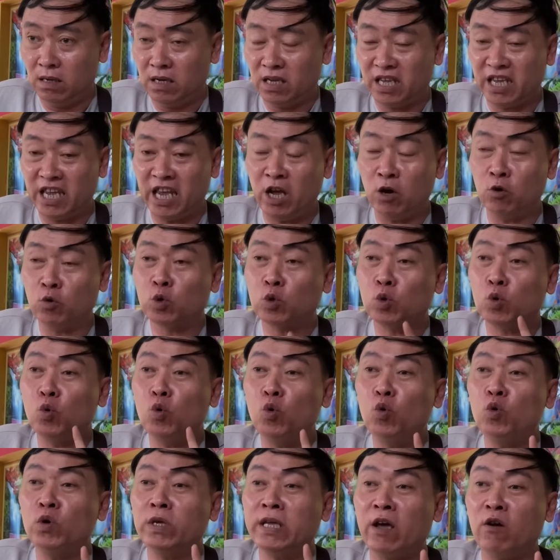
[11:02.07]
chèo
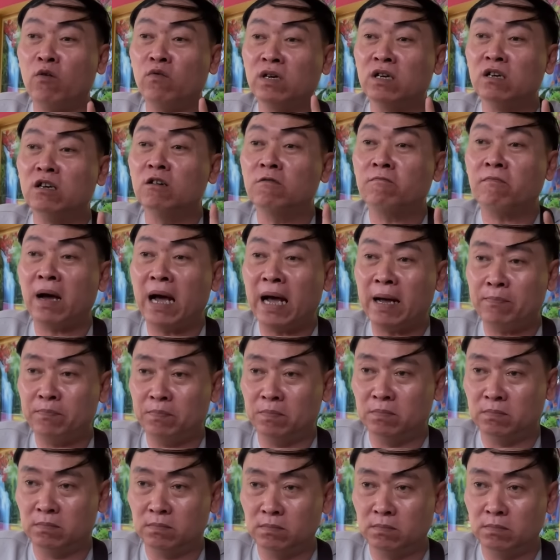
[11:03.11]
xuôi chèo ngựa pháp
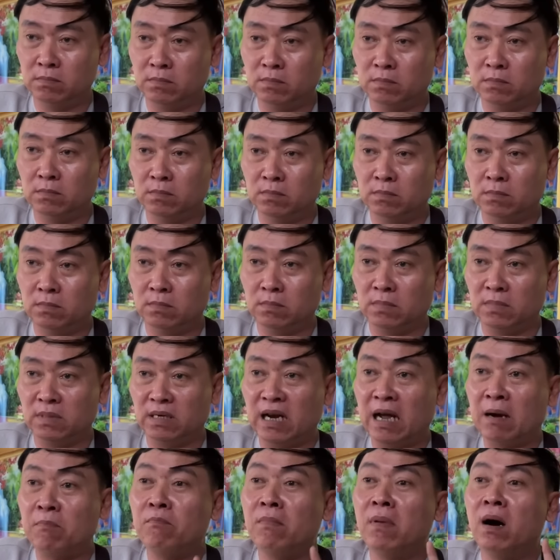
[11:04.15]

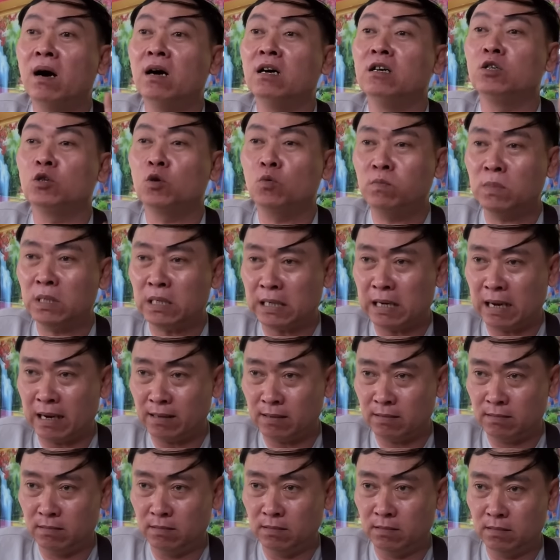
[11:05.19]
đặng mời chúng sanh
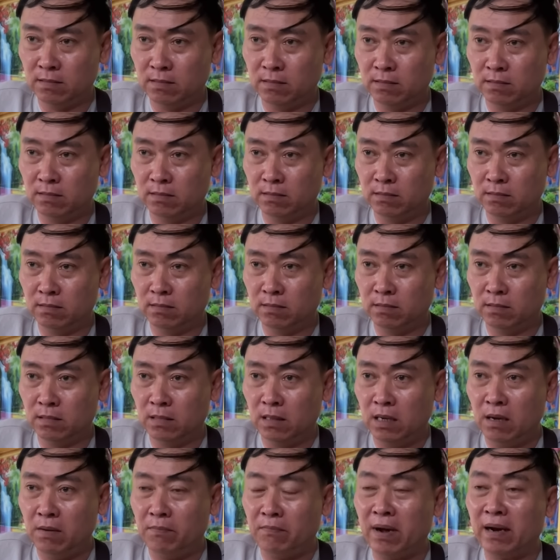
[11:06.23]

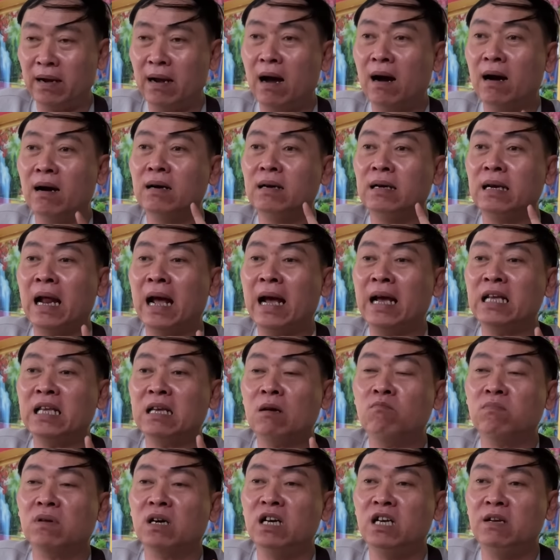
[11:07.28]
mà đời nay
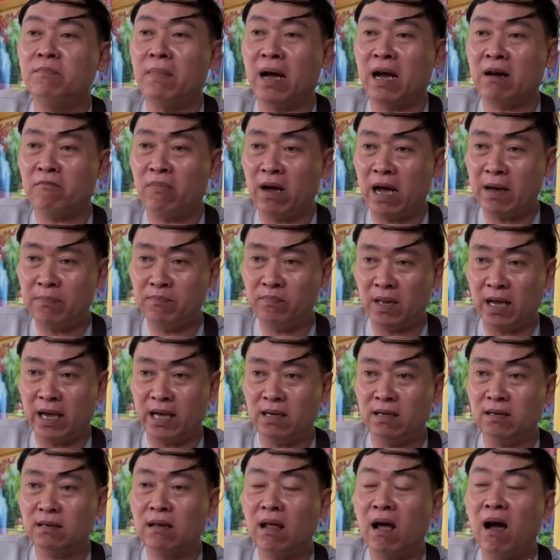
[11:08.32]
trong kỳ mạng pháp
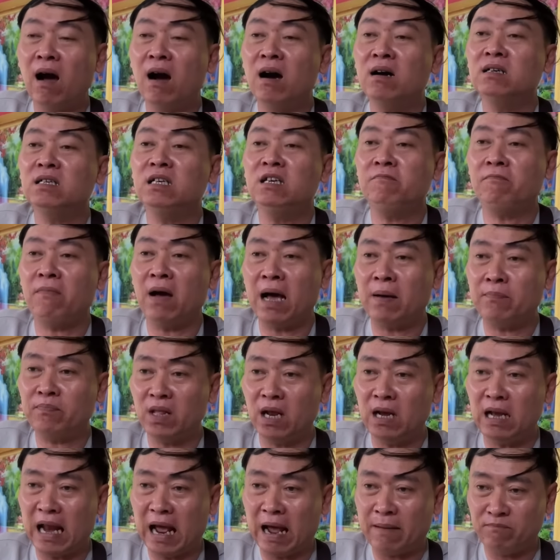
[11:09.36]
này thơ với pháp
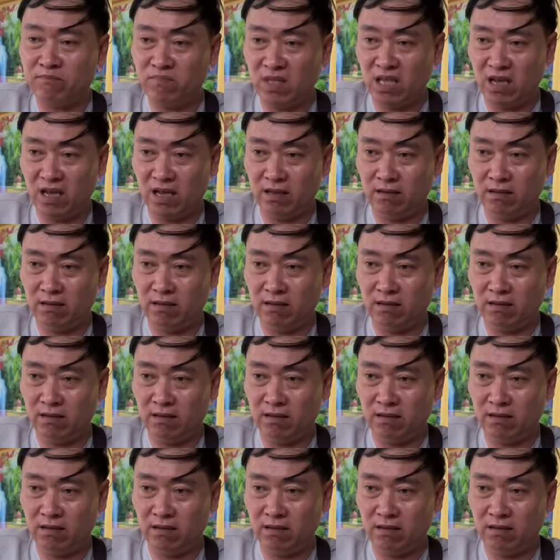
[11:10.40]
để làm gì